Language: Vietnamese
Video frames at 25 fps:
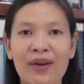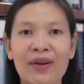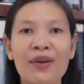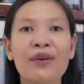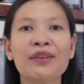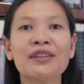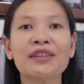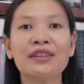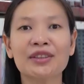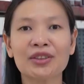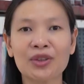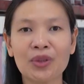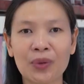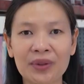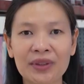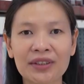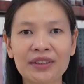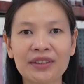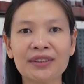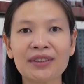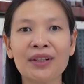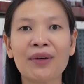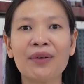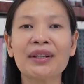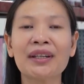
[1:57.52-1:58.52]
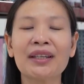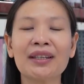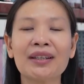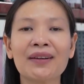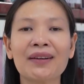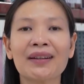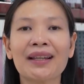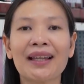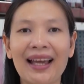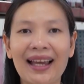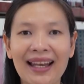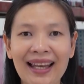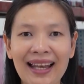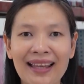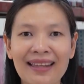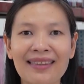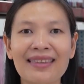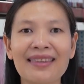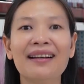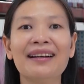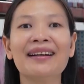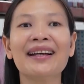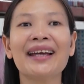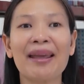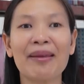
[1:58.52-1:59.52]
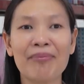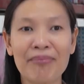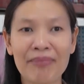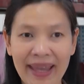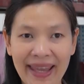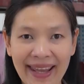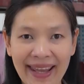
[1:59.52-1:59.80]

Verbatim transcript: cái đối tượng thụ hưởng đôi khi có thể là những em